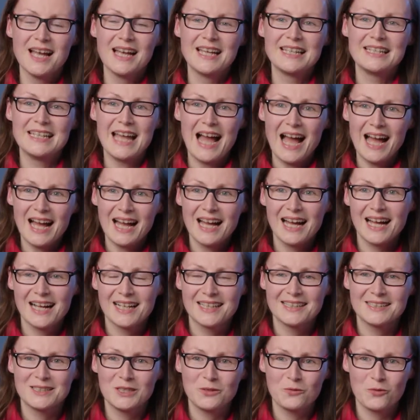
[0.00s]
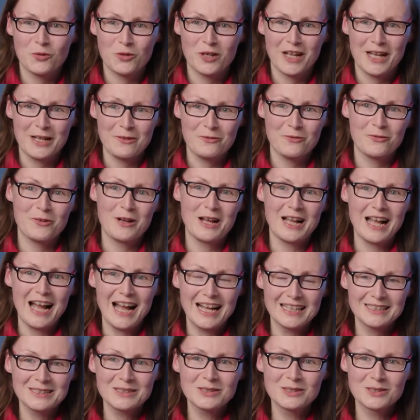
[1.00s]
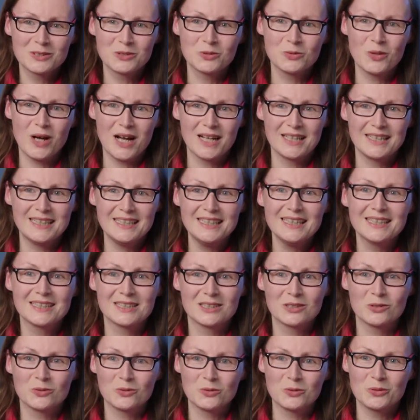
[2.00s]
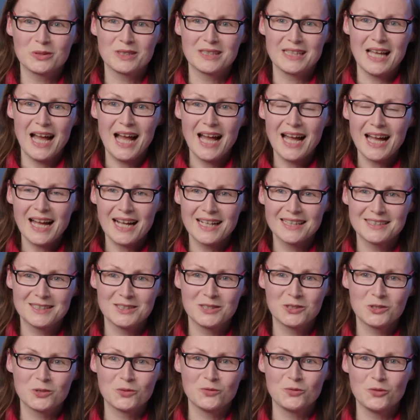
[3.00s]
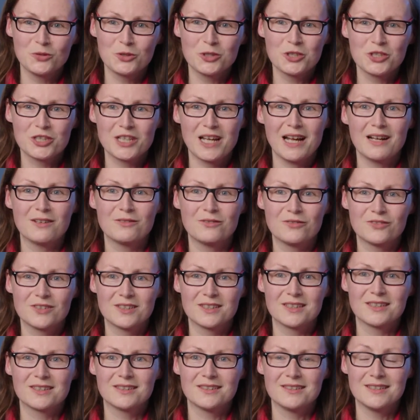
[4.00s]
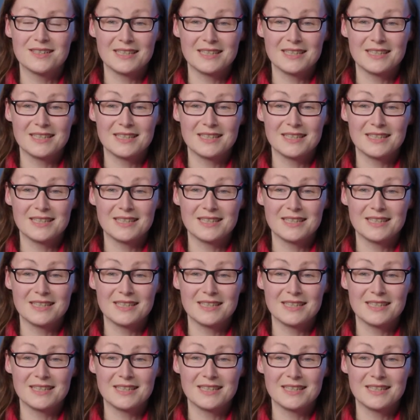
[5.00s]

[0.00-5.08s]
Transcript: nachhaltig von Anfang an zu agieren und nachhaltig zu wirtschaften,